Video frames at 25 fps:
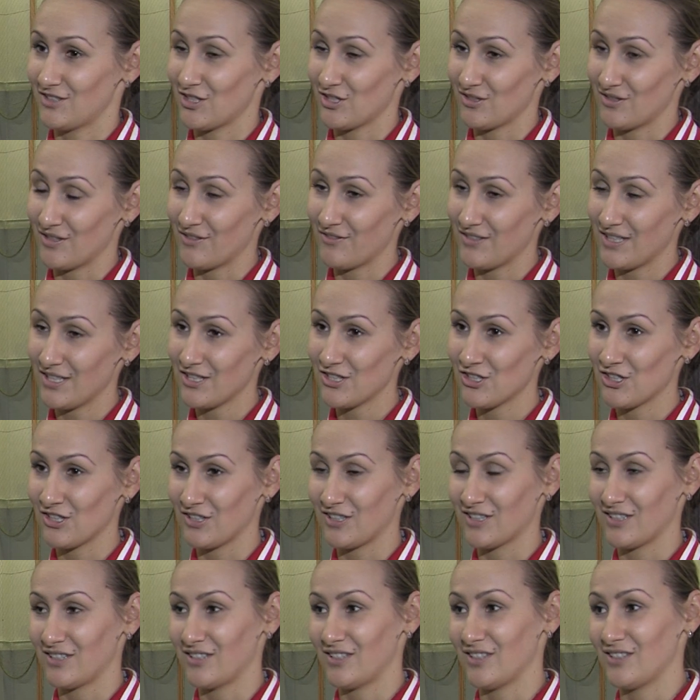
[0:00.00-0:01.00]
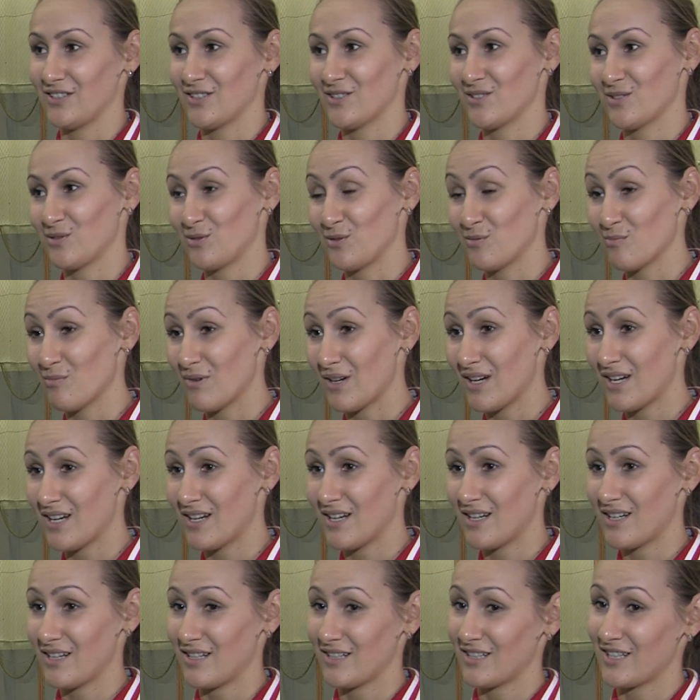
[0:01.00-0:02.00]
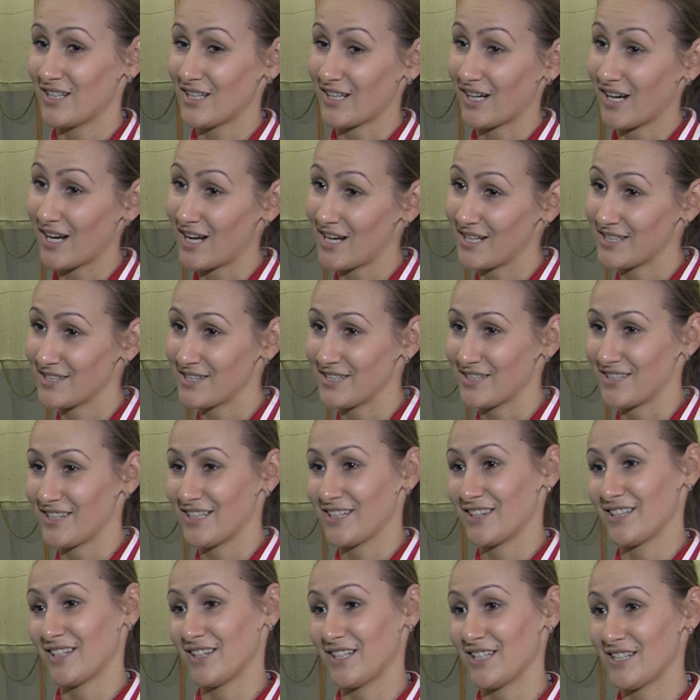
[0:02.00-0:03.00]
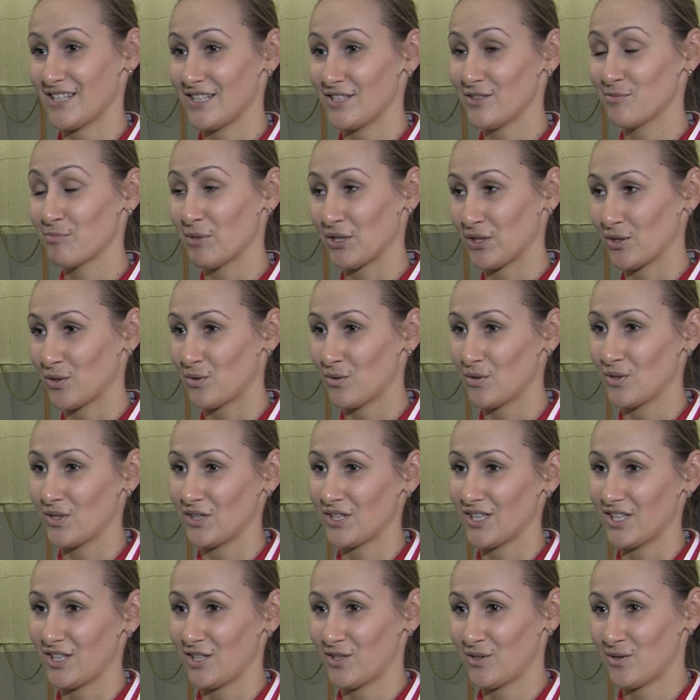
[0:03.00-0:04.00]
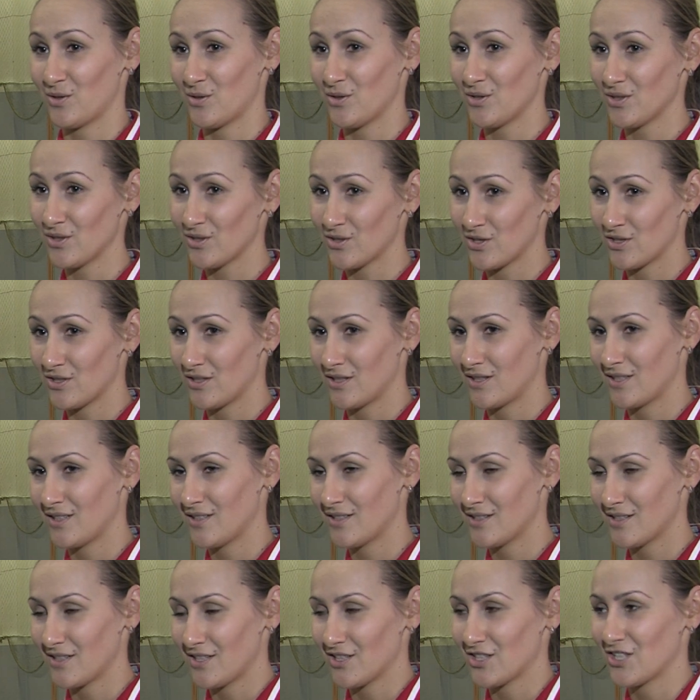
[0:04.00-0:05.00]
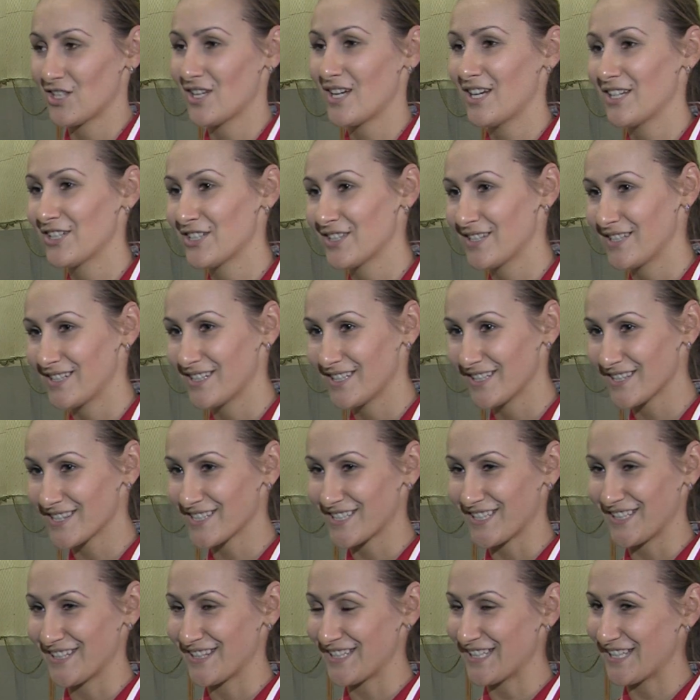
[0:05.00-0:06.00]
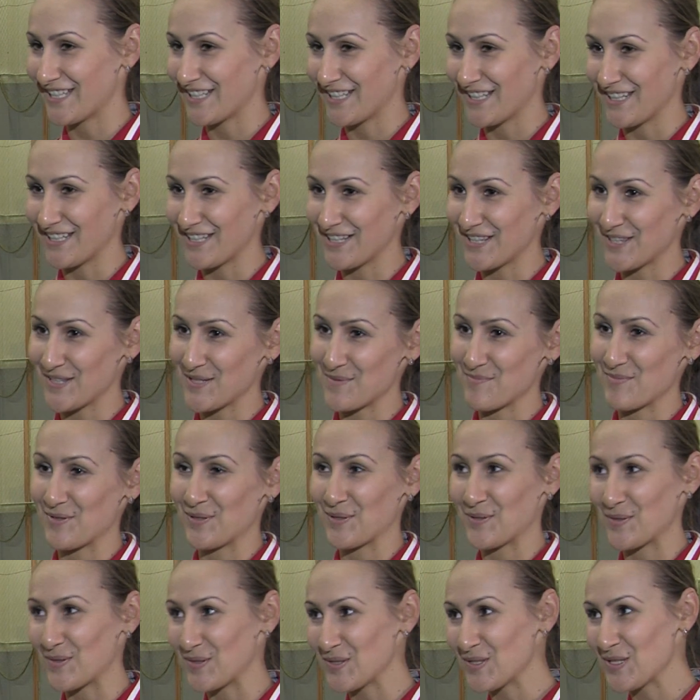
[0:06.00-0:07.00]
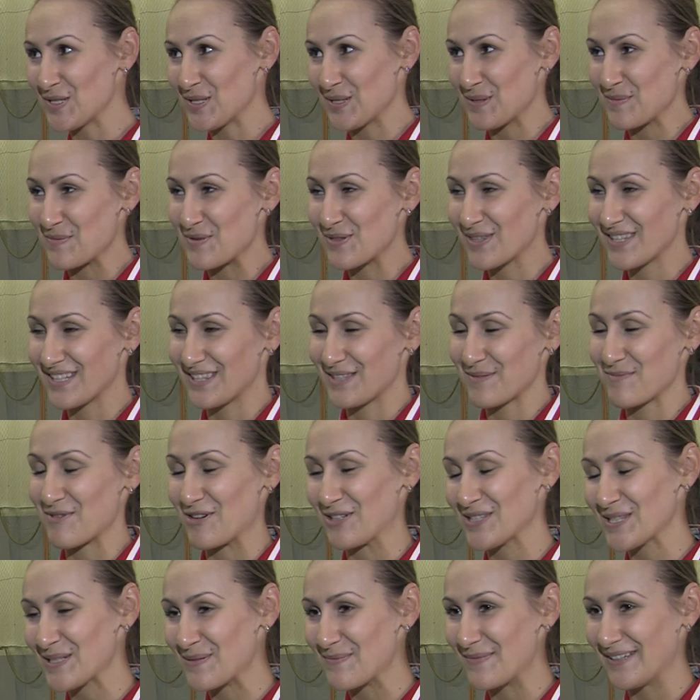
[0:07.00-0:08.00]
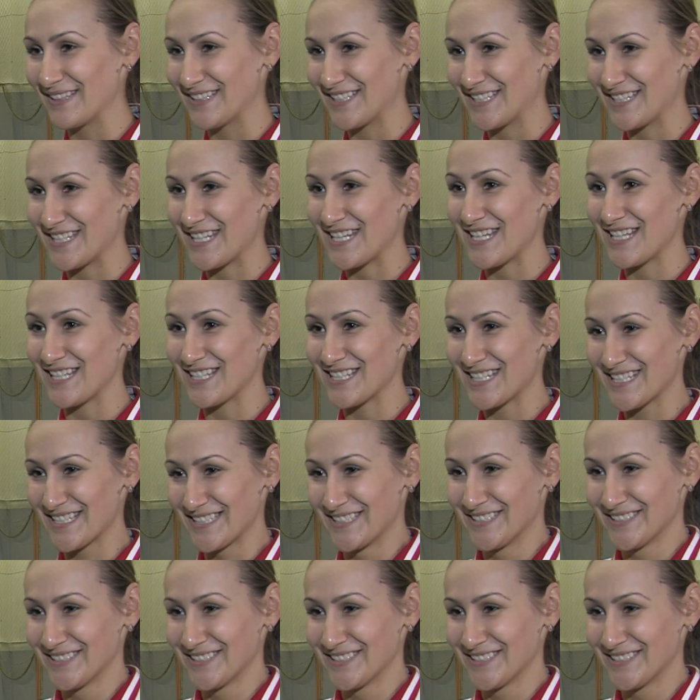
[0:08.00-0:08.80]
человечек, э, судьба, характер, надо найти подход. А легко то, что ты заряжаешься детской энергией, ты приходишь, как будто ты просто молодеешь.